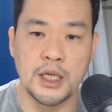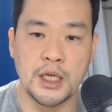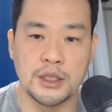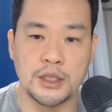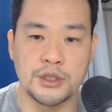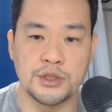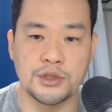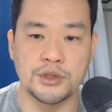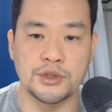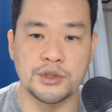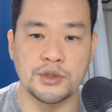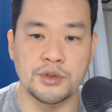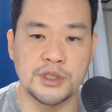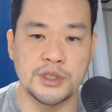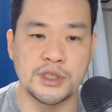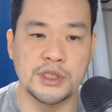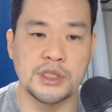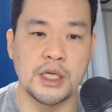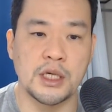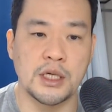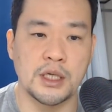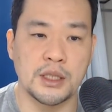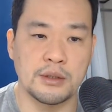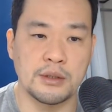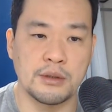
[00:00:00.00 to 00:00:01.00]
就職し
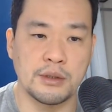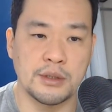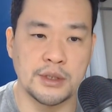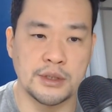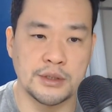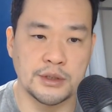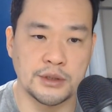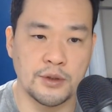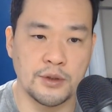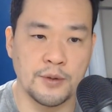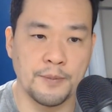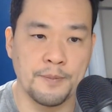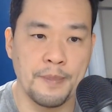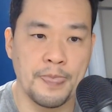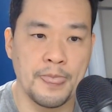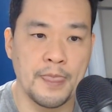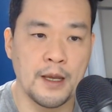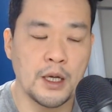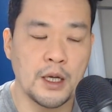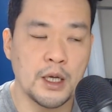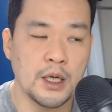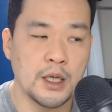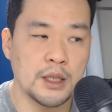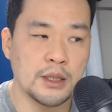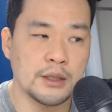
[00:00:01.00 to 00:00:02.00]
なかったわけですよ。
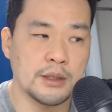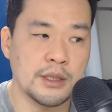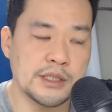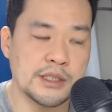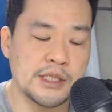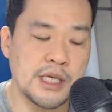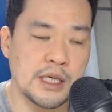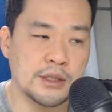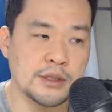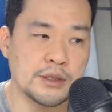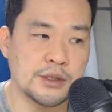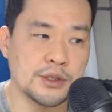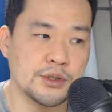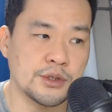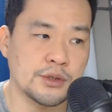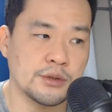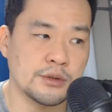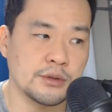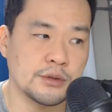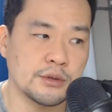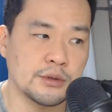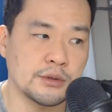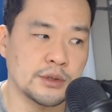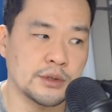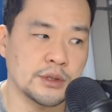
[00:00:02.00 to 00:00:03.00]
で、
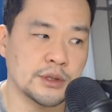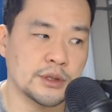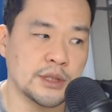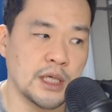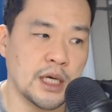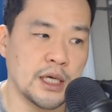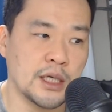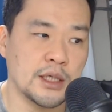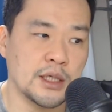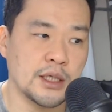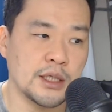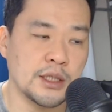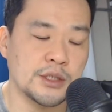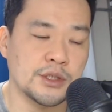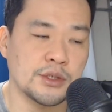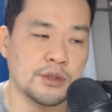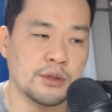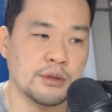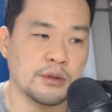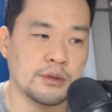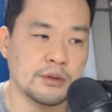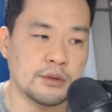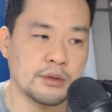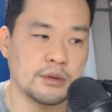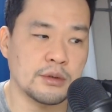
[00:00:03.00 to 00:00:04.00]
30歳以
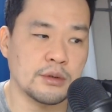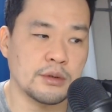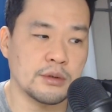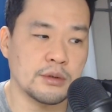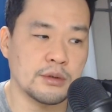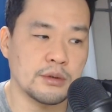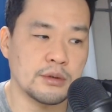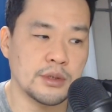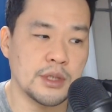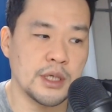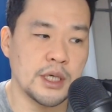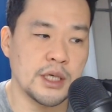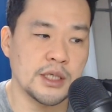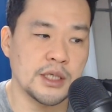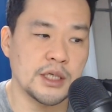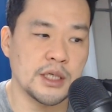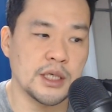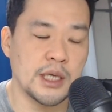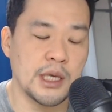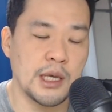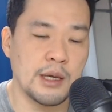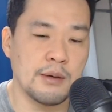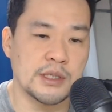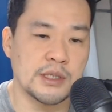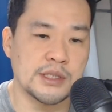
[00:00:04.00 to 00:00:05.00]
上の、え人
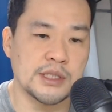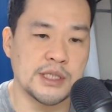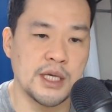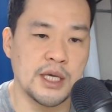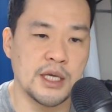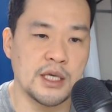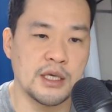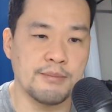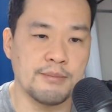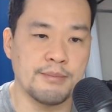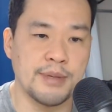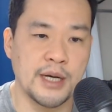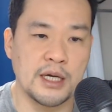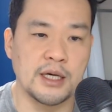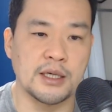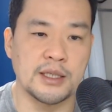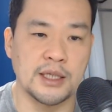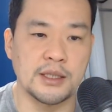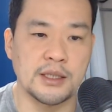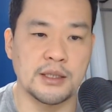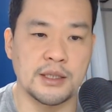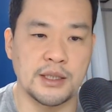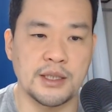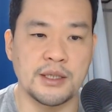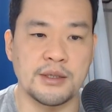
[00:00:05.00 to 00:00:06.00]
間は全員バカ
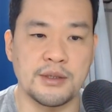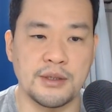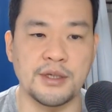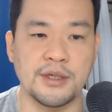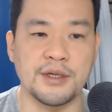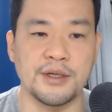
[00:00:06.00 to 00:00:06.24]
だっていう